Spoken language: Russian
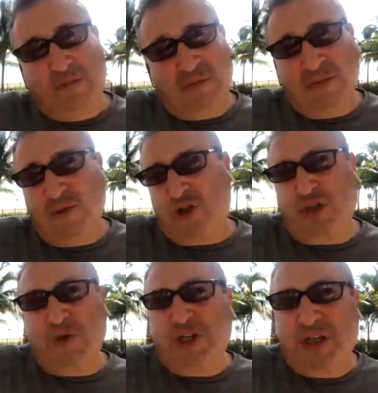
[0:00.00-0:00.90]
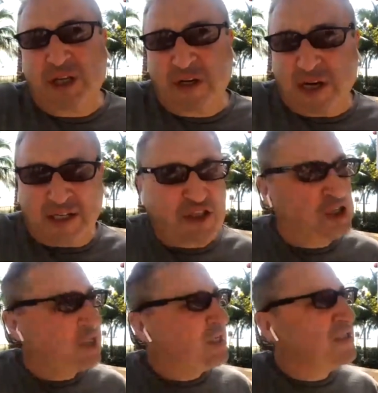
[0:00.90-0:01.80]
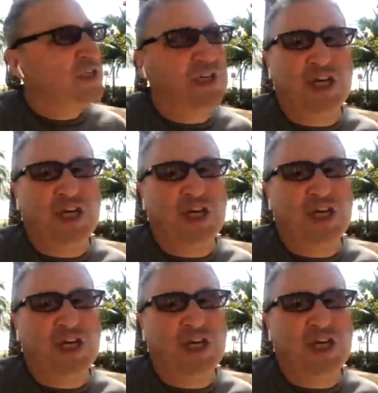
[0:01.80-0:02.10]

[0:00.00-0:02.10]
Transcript: да, Может ну, быть, это что, они могут...